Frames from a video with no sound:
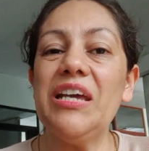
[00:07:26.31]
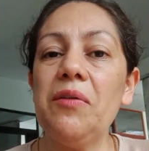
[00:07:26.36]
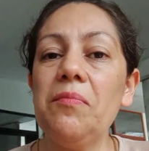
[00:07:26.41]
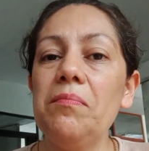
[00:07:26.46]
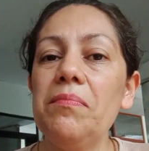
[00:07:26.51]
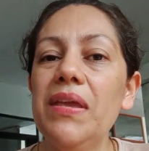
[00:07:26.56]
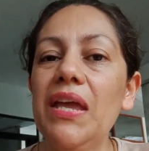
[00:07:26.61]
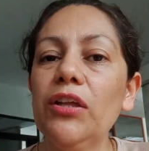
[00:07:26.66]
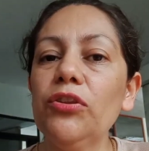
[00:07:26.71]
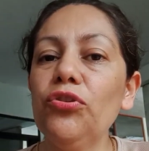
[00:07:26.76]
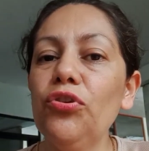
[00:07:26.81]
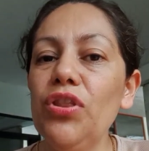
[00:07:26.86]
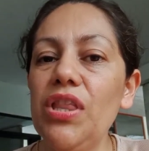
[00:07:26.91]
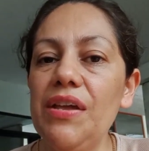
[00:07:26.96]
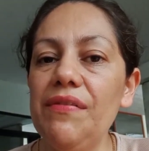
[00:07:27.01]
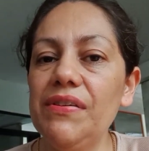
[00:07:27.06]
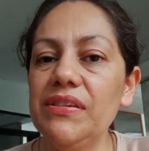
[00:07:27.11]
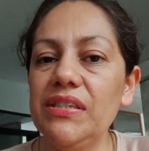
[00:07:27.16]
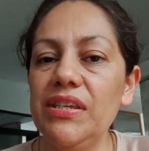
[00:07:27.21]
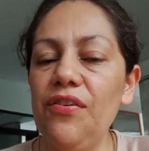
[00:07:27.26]
También no
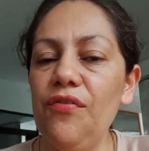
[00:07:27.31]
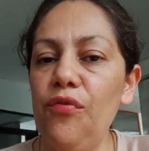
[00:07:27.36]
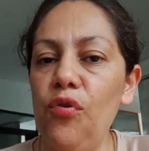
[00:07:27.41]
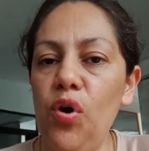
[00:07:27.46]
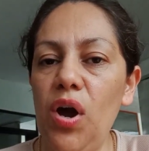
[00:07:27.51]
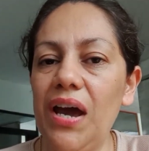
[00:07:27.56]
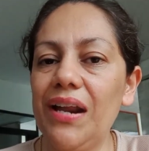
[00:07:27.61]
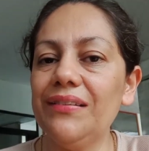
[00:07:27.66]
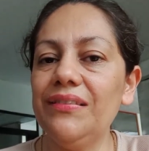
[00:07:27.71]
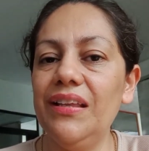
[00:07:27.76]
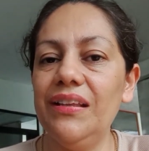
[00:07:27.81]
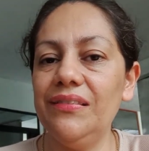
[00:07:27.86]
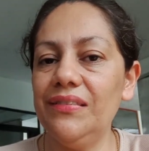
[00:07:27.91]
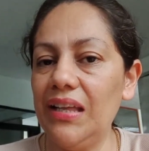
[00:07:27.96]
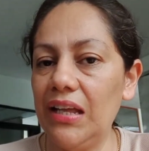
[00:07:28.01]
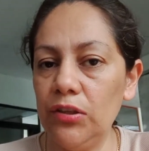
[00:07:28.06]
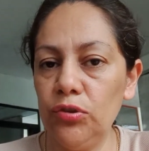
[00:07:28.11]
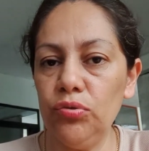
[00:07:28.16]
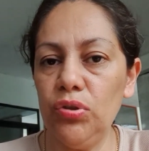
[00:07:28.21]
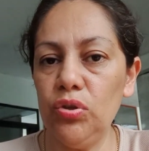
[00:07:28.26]
debes enfocarte
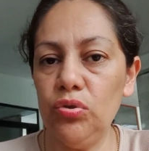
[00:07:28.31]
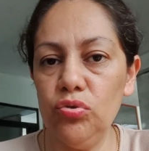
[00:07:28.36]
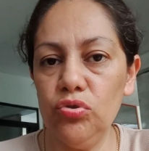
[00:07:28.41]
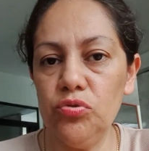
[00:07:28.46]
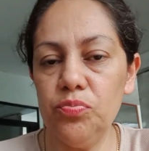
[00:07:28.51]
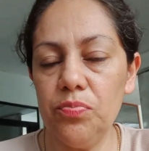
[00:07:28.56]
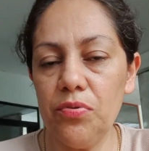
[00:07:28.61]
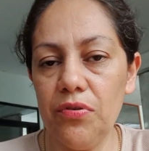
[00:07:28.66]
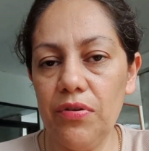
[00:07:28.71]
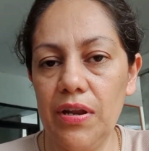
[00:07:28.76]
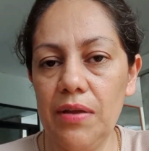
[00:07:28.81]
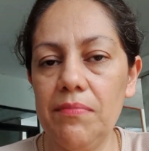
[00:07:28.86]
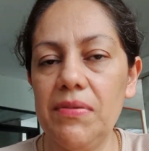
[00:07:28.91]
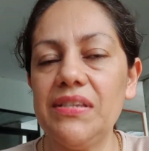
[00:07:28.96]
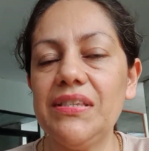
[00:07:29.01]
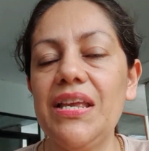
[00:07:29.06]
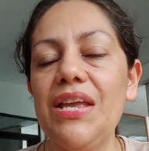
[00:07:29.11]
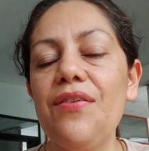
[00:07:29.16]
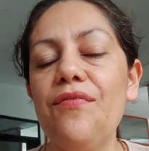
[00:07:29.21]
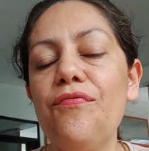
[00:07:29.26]
tanto en tus
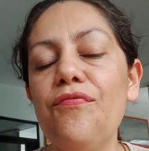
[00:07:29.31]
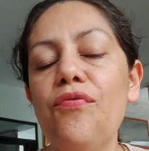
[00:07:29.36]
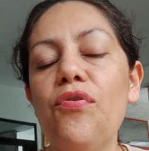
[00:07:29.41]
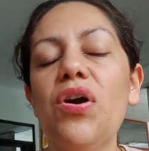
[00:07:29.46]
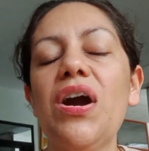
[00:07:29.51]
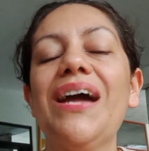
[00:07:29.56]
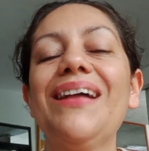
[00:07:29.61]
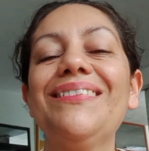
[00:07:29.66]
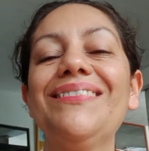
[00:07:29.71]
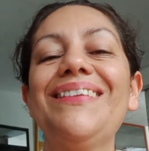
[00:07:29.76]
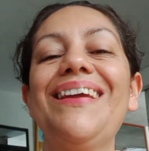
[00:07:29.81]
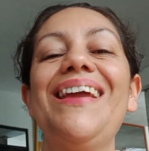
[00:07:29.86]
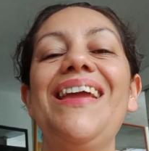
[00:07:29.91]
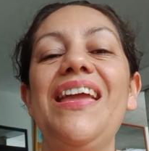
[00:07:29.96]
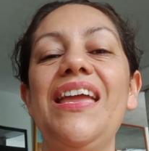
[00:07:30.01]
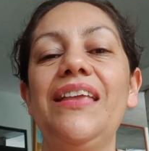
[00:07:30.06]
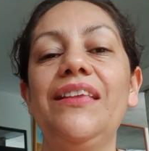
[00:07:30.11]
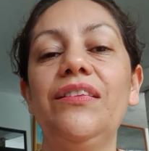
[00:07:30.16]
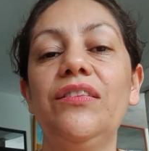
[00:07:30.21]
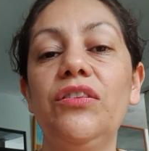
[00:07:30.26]
problemas,
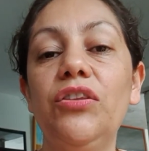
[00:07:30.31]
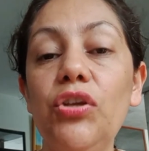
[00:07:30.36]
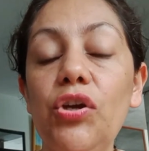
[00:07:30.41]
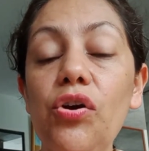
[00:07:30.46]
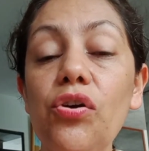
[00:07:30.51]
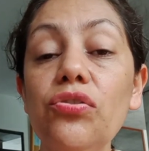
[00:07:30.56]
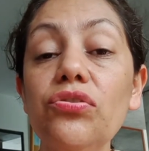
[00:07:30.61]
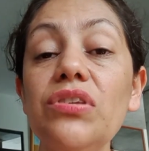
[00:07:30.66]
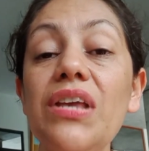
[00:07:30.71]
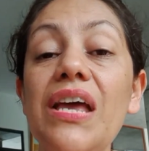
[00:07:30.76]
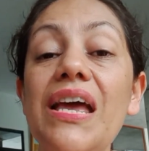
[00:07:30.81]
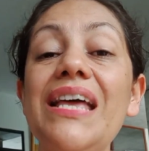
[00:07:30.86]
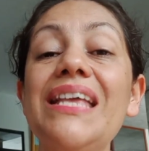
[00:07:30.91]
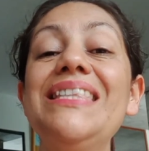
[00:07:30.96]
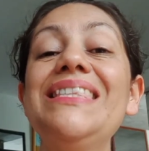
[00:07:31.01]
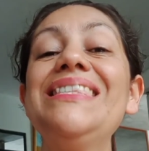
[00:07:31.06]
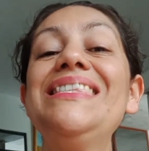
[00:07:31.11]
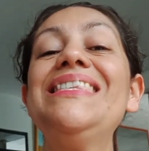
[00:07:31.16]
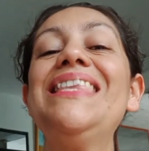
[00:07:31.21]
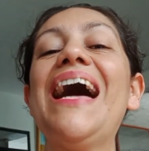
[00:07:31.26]
enfócate en Dios,
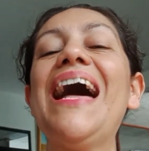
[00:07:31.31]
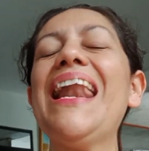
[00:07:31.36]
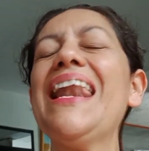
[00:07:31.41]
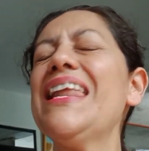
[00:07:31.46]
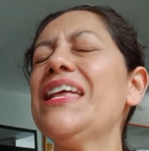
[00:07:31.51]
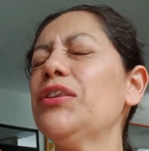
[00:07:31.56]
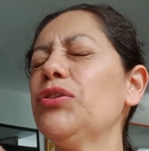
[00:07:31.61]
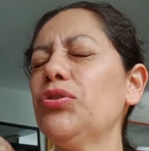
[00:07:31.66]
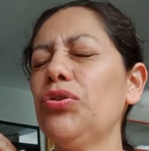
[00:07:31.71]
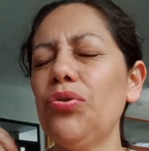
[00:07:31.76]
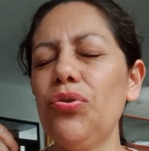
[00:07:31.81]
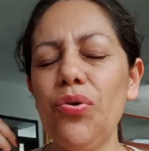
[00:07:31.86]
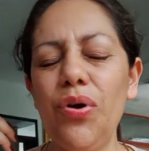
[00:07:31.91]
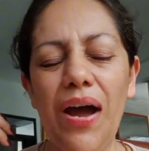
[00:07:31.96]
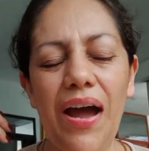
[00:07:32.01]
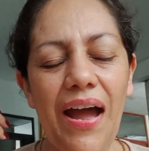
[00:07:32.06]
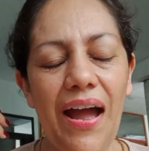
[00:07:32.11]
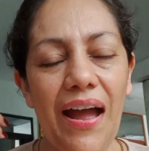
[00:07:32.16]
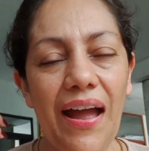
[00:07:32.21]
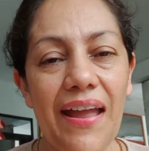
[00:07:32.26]
dale
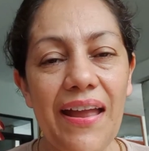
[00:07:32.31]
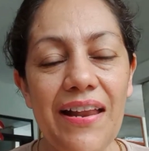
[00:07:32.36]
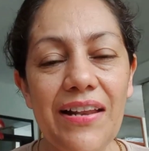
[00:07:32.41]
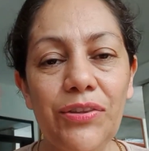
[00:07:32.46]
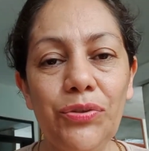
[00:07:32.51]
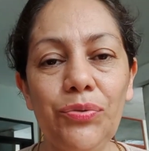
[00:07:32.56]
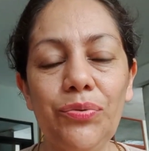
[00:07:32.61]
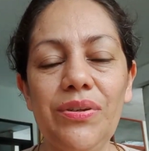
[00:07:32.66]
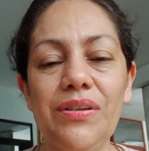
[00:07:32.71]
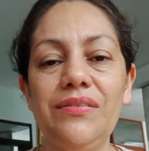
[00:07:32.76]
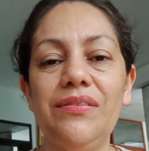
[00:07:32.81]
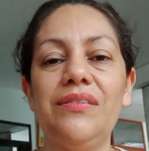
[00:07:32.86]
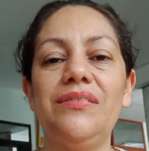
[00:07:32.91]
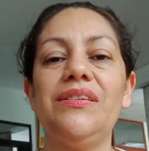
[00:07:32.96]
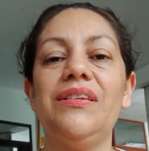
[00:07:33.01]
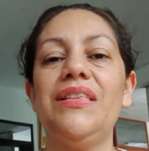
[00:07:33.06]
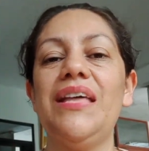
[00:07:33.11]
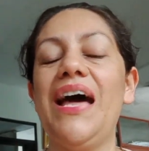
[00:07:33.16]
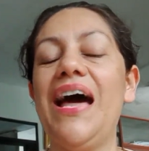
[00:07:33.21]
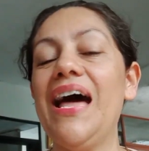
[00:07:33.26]
todo a Él, tu
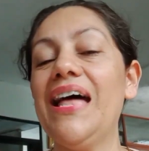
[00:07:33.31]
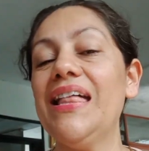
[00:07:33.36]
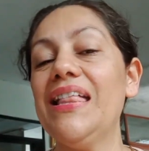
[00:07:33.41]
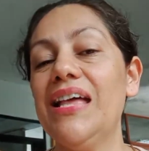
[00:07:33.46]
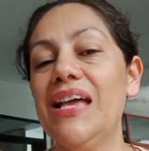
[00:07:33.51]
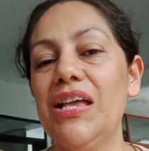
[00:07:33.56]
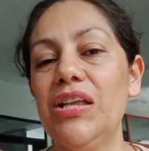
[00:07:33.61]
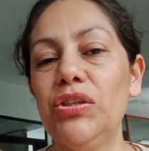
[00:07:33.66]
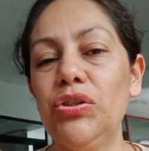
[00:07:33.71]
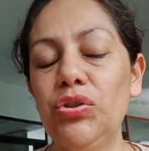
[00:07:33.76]
necesidad,